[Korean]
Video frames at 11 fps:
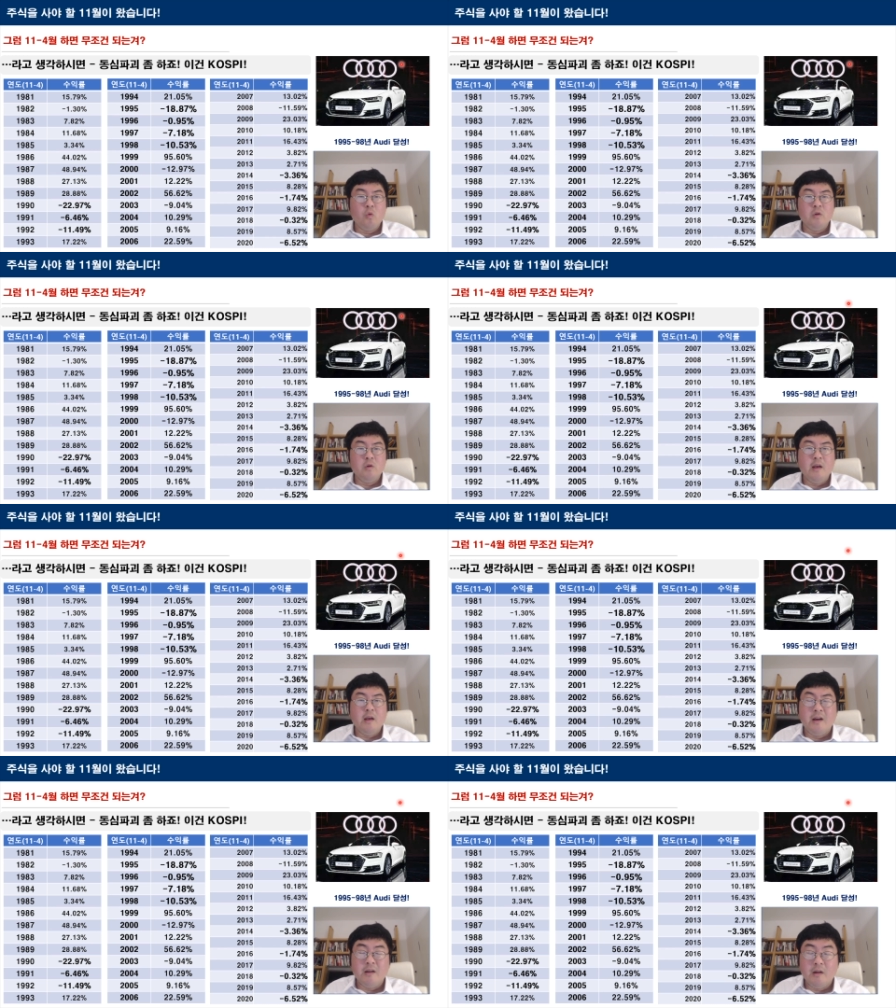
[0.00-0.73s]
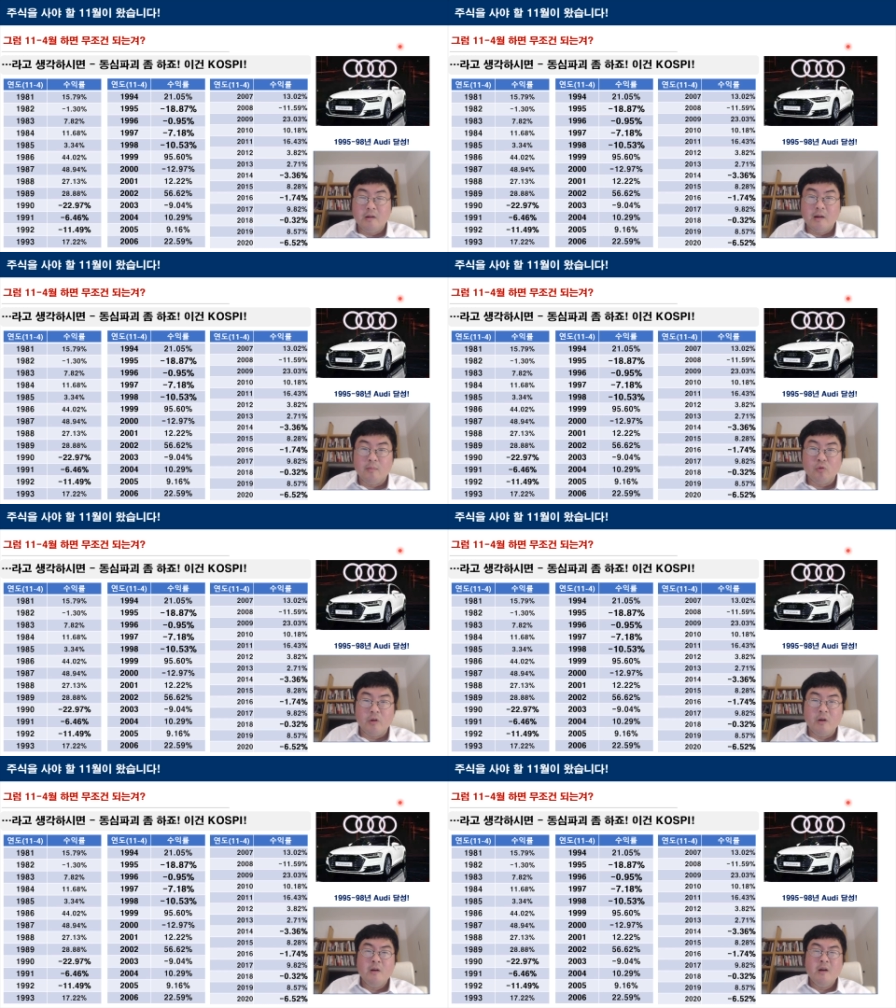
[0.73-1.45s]
4개가 있기
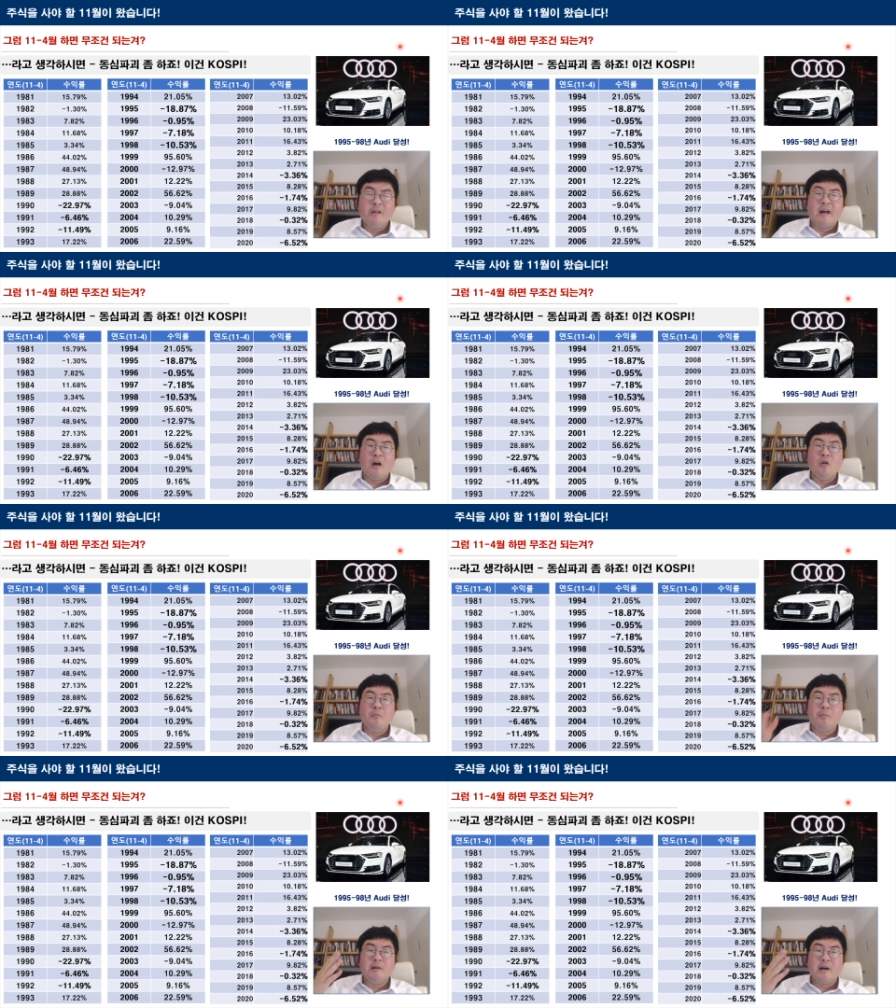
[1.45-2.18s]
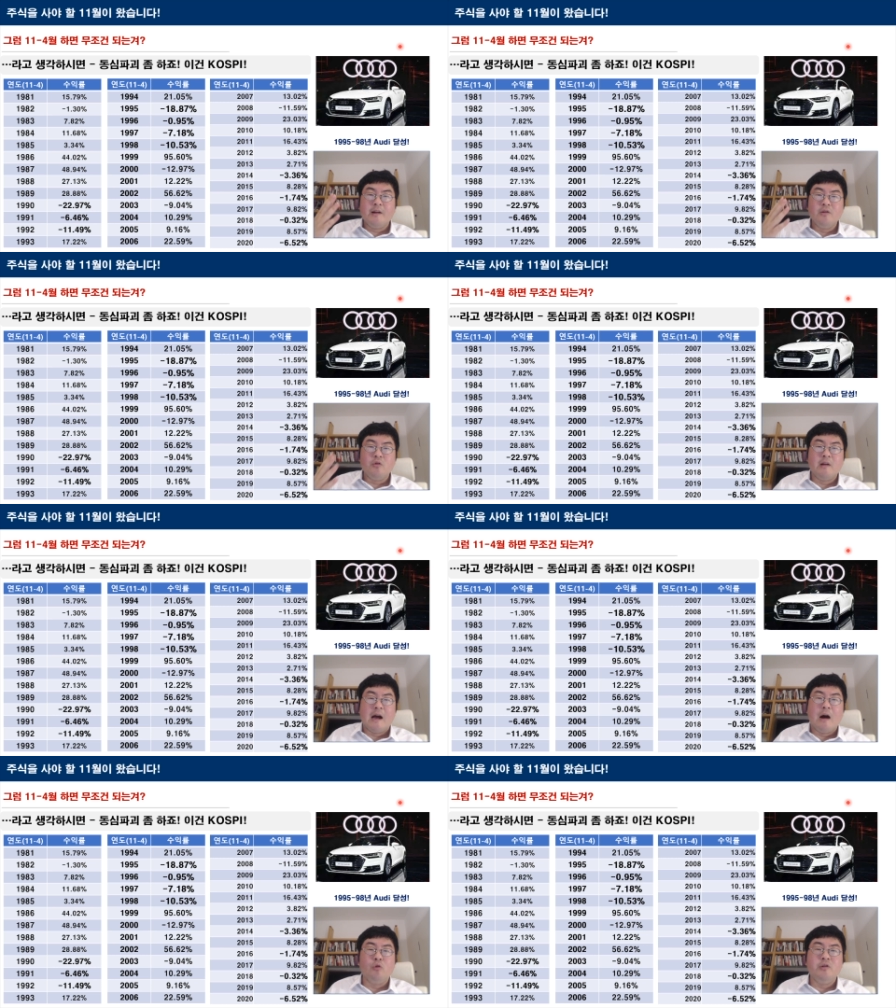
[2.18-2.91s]
때문에 4연패를 하는 거를
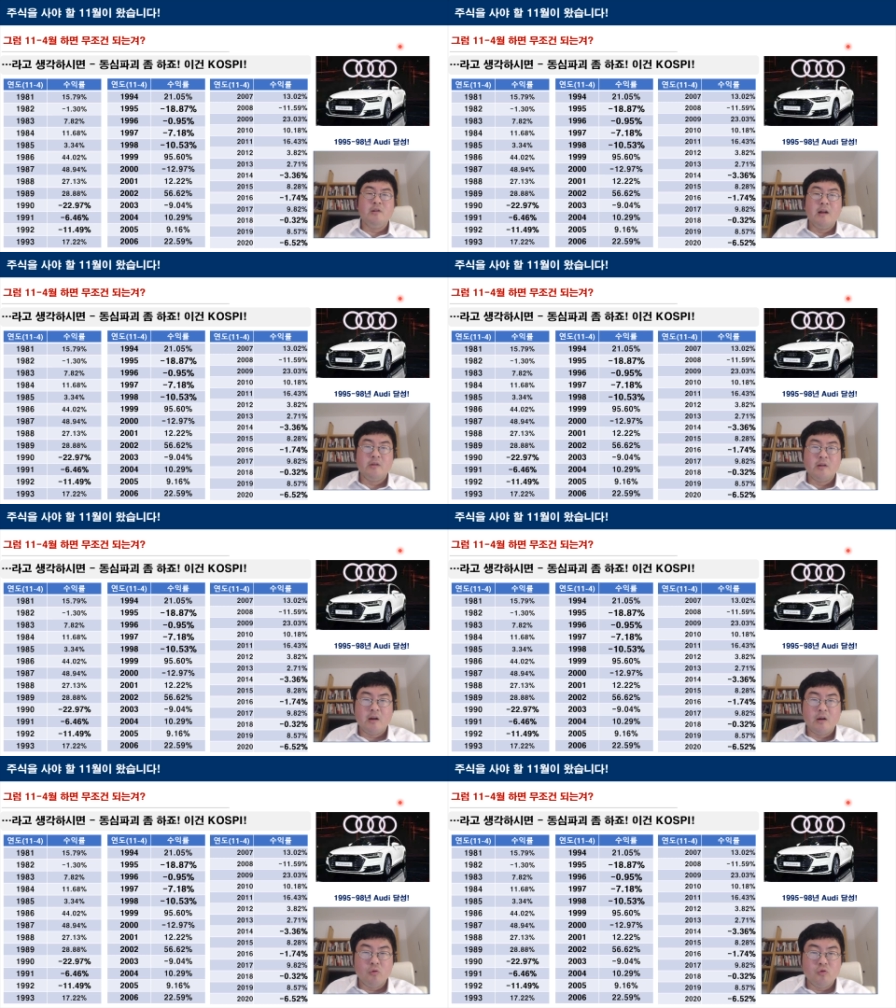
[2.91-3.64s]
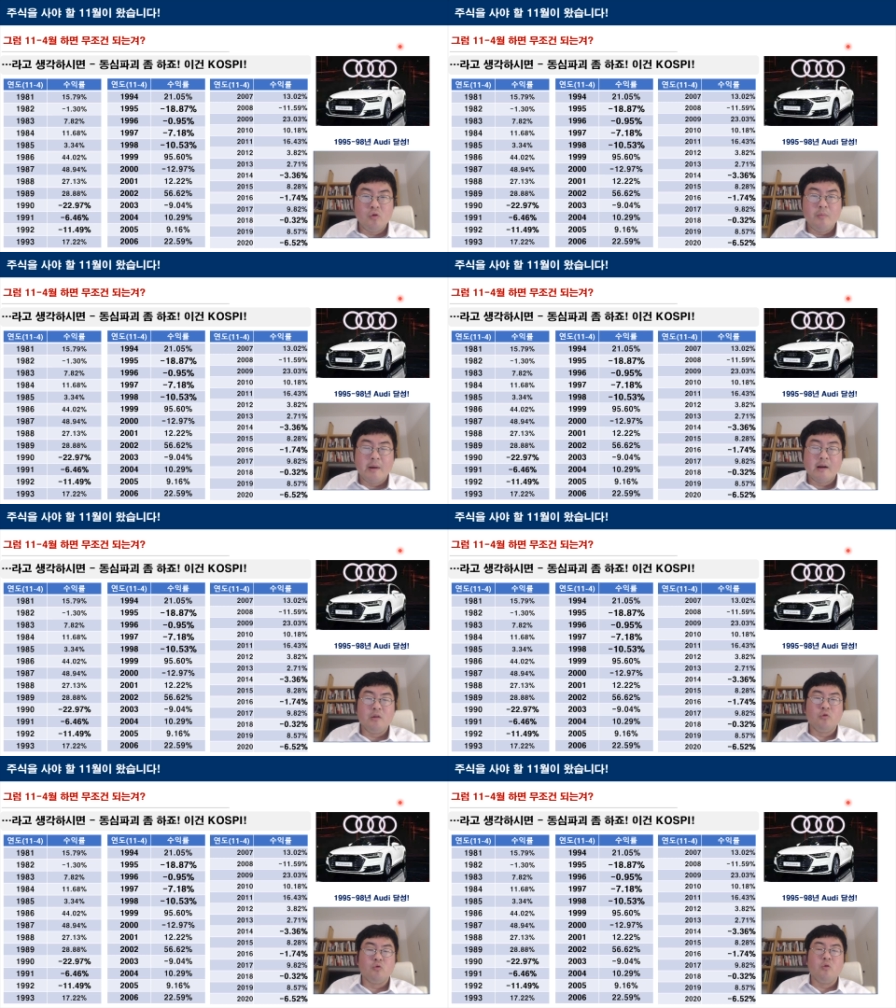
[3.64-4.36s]
아우디를 했다라고도
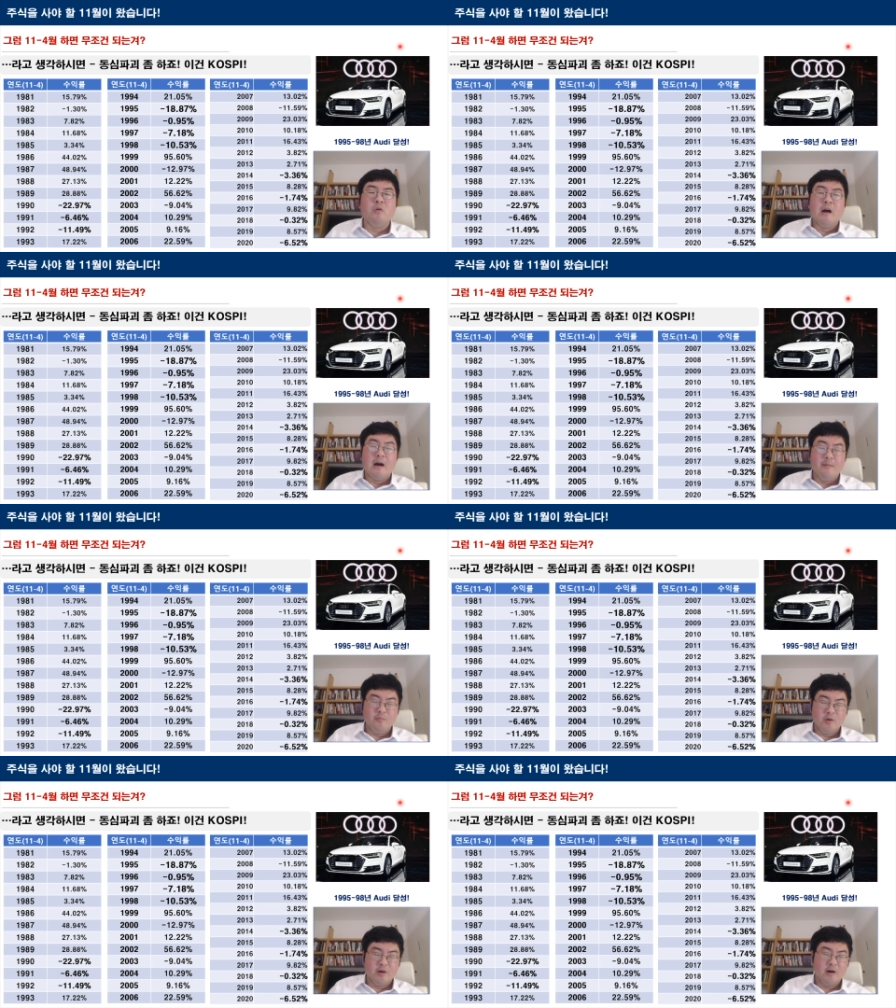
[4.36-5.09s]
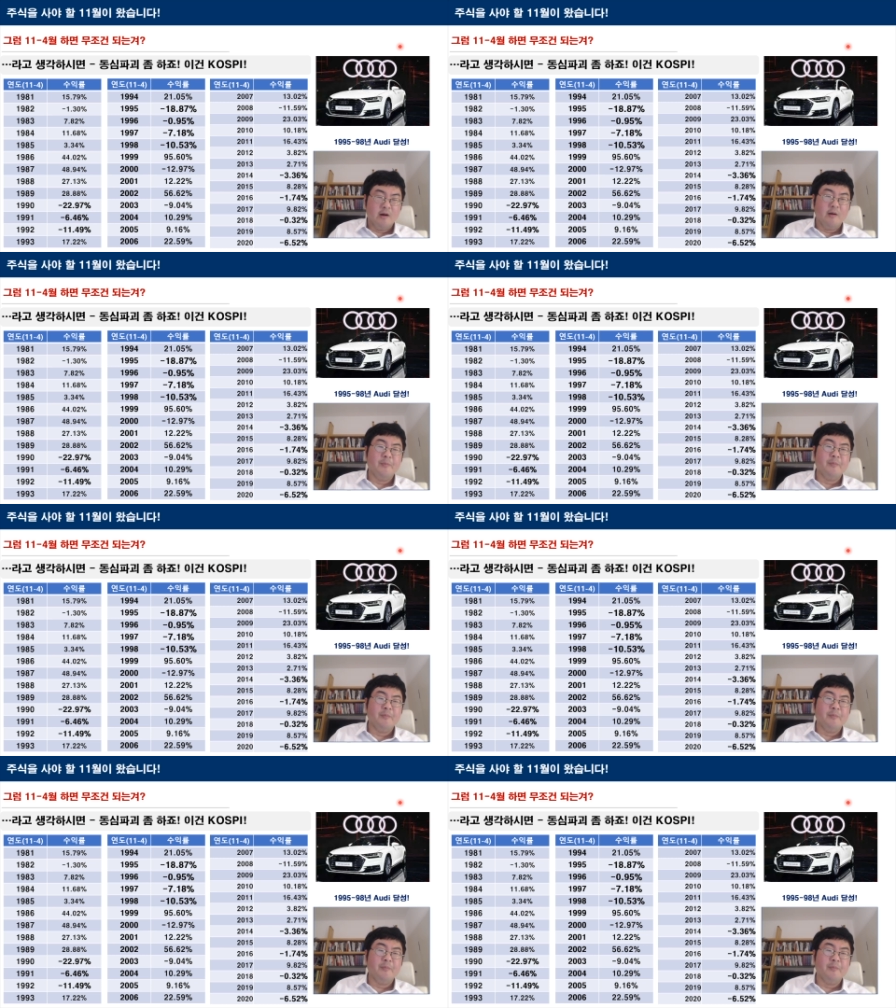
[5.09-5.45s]
말하기도 합니다.